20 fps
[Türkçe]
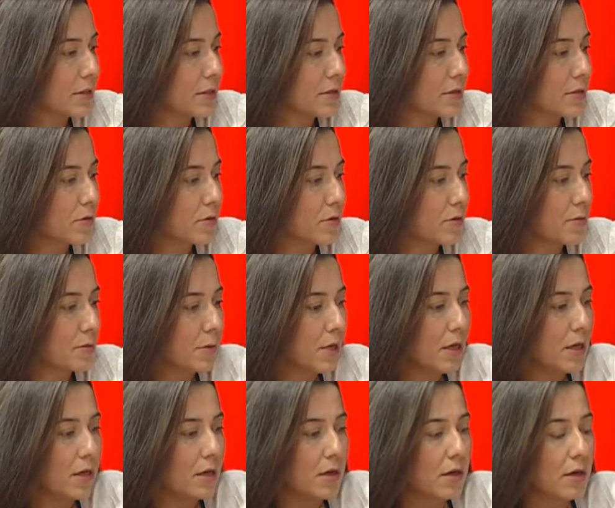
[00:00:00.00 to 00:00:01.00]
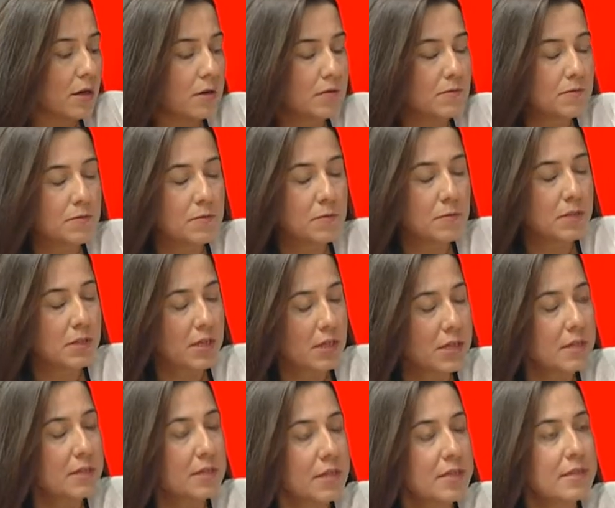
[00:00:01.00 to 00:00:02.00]
istiyorum.
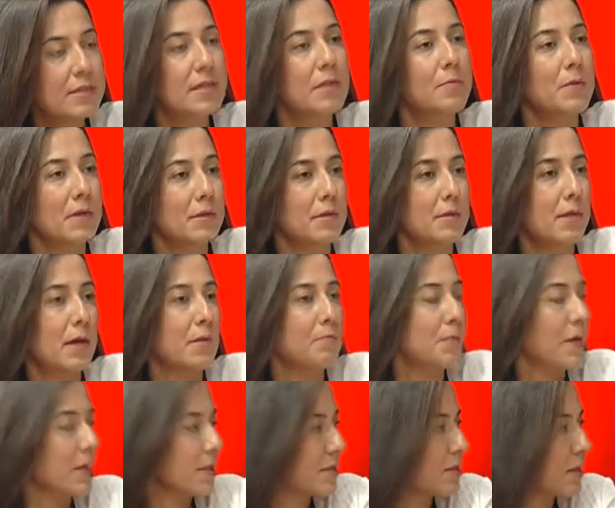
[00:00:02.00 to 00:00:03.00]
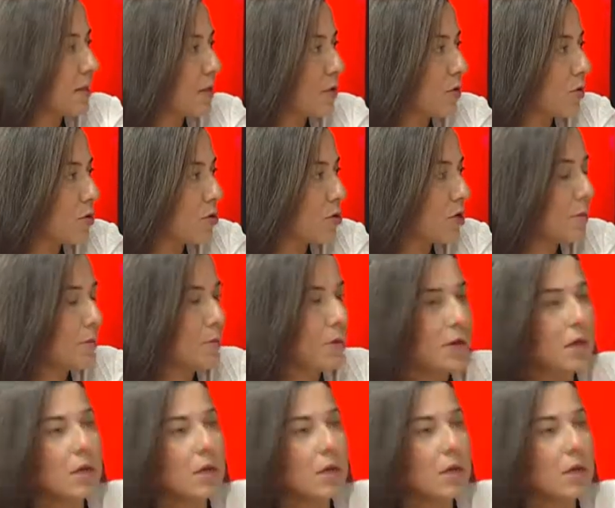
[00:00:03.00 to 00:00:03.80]
Kaliteli zamandan bahsetti hocam.